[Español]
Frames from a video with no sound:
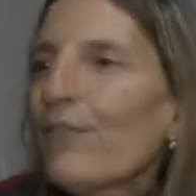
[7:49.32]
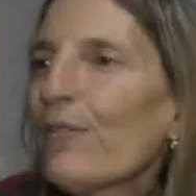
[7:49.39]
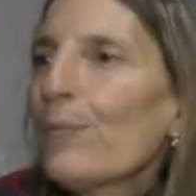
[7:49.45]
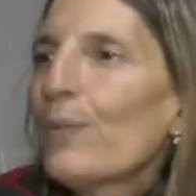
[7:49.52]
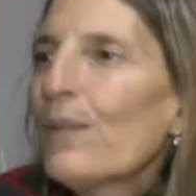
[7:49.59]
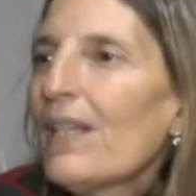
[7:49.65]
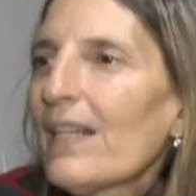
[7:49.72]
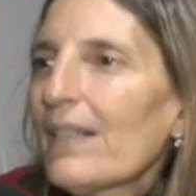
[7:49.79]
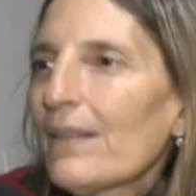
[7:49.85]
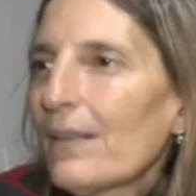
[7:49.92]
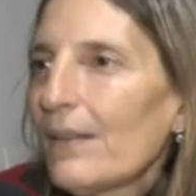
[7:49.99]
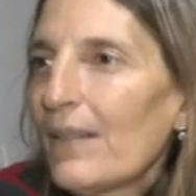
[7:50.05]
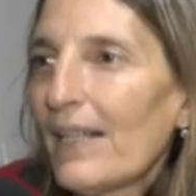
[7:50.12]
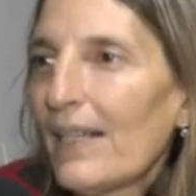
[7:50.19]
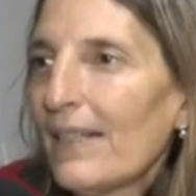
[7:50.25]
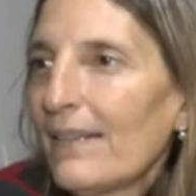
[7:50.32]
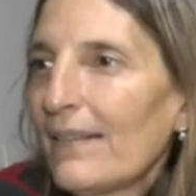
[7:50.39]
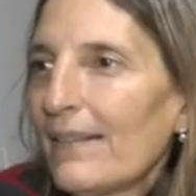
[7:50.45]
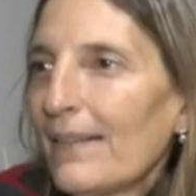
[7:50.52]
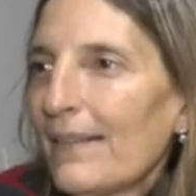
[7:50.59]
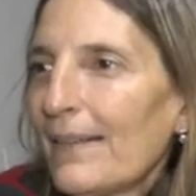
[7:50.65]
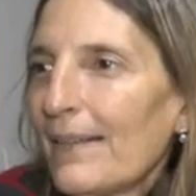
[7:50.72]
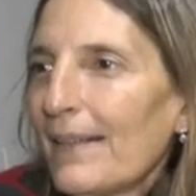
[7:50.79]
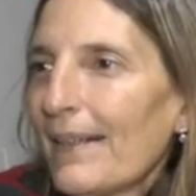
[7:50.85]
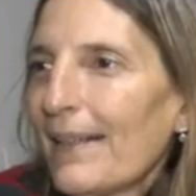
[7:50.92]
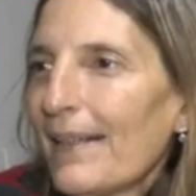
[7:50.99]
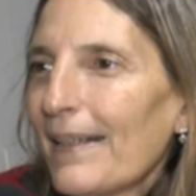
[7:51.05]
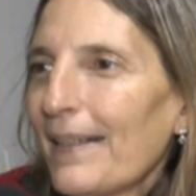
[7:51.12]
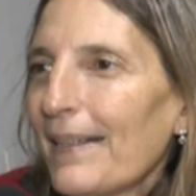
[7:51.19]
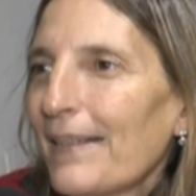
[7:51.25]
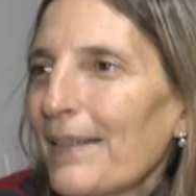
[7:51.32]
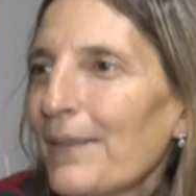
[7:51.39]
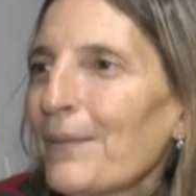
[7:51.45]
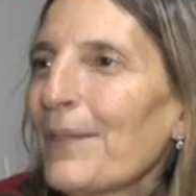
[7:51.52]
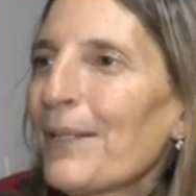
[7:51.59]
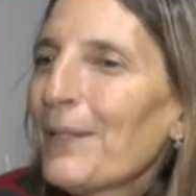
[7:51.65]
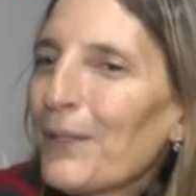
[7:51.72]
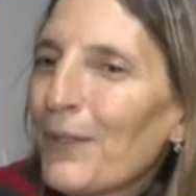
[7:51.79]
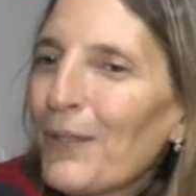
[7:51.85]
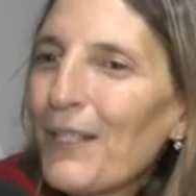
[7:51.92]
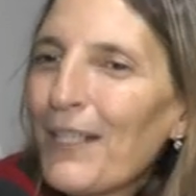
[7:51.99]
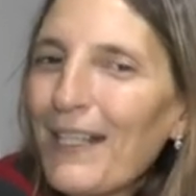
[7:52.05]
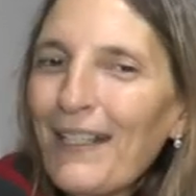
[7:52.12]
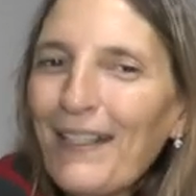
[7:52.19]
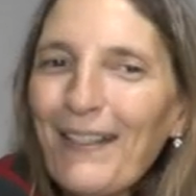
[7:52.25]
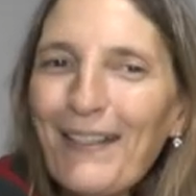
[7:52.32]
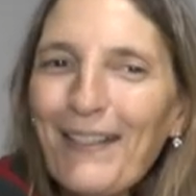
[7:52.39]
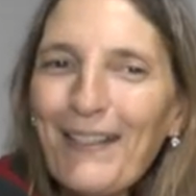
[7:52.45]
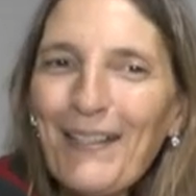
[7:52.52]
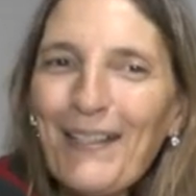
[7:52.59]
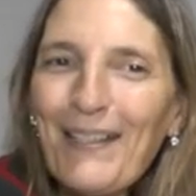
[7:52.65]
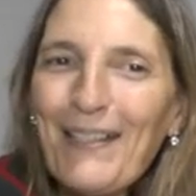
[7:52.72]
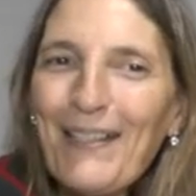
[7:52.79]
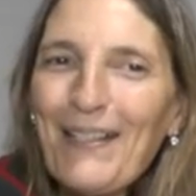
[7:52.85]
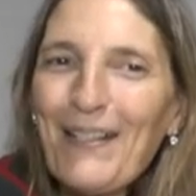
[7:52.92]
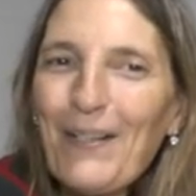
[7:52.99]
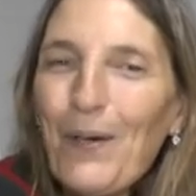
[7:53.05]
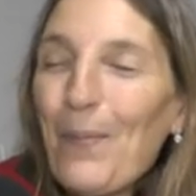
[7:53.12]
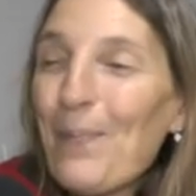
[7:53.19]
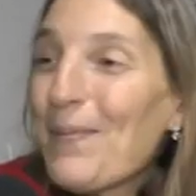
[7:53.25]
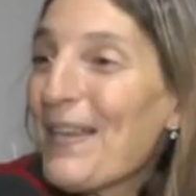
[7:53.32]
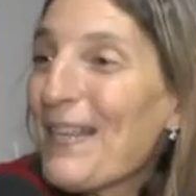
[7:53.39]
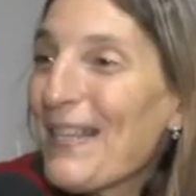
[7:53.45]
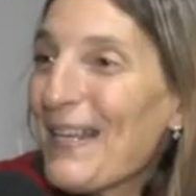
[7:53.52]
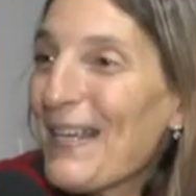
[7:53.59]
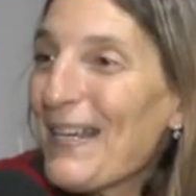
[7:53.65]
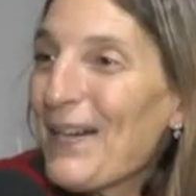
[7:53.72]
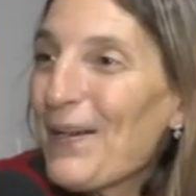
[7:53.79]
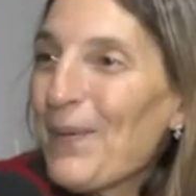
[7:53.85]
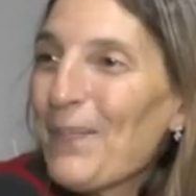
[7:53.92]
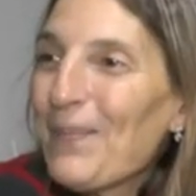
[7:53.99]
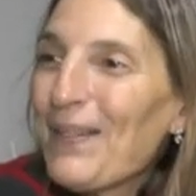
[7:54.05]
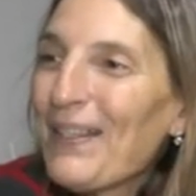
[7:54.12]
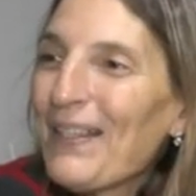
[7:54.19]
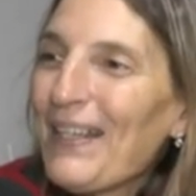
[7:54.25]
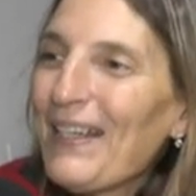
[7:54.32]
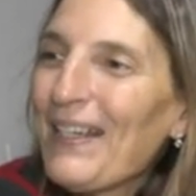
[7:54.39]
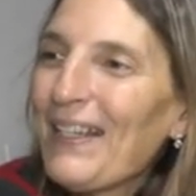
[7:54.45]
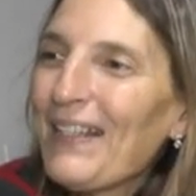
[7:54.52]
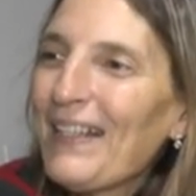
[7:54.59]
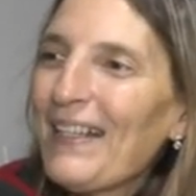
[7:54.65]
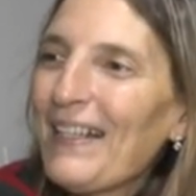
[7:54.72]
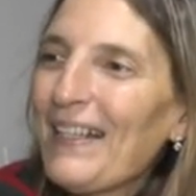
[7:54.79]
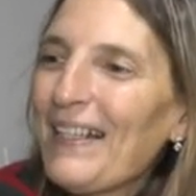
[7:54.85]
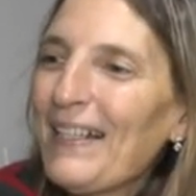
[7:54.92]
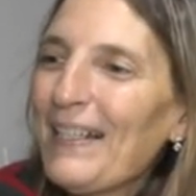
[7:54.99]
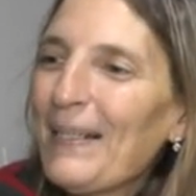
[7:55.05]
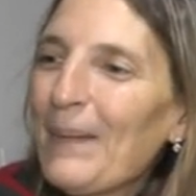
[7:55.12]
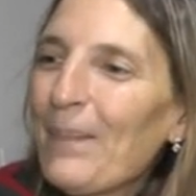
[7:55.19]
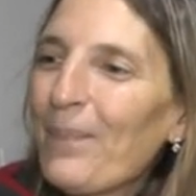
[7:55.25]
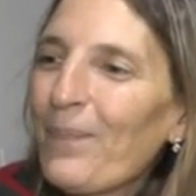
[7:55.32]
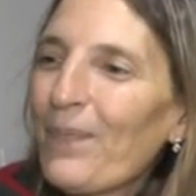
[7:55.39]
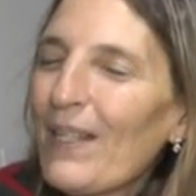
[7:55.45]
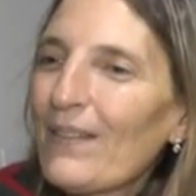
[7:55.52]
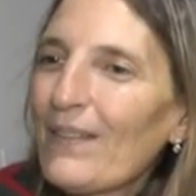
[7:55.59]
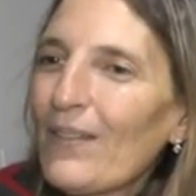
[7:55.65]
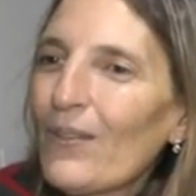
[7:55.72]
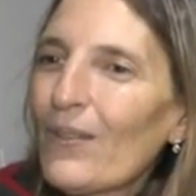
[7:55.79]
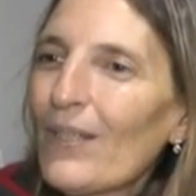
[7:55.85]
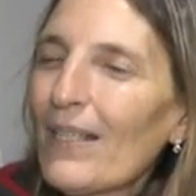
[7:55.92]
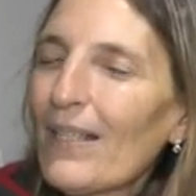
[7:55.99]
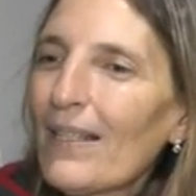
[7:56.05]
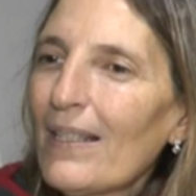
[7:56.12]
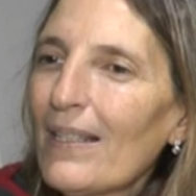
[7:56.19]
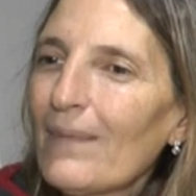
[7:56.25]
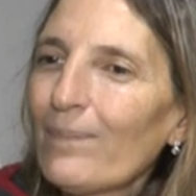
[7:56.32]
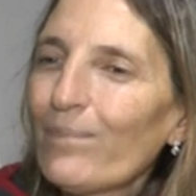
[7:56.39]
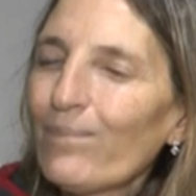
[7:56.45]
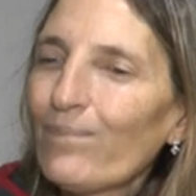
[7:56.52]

fui muy lectora, eh, tengo una historia de Osmide. Osmide era la señora de